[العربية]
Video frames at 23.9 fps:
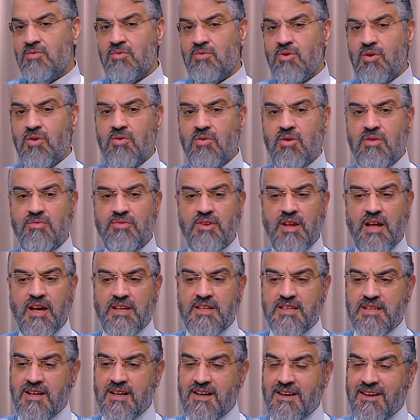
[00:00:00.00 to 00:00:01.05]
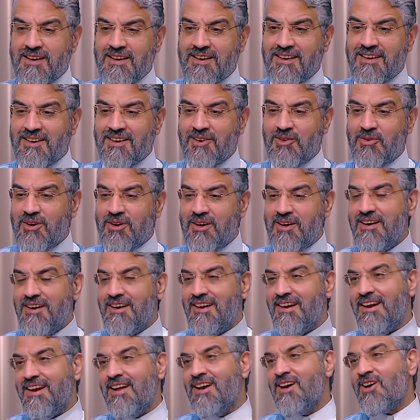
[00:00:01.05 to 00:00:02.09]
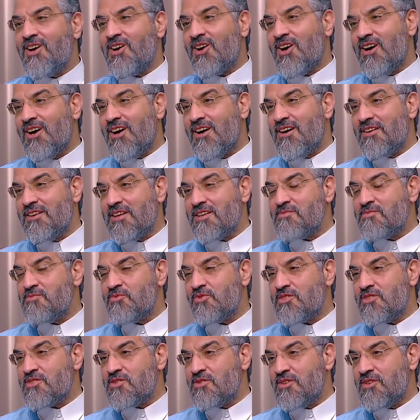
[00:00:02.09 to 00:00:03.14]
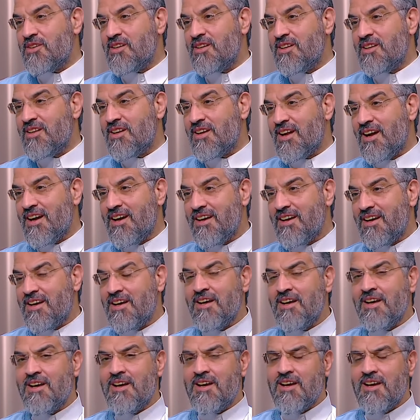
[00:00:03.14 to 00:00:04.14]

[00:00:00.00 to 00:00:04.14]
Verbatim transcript: وهو في الحقيقة هو لا يرعاه الناس متصورين أن الرعاية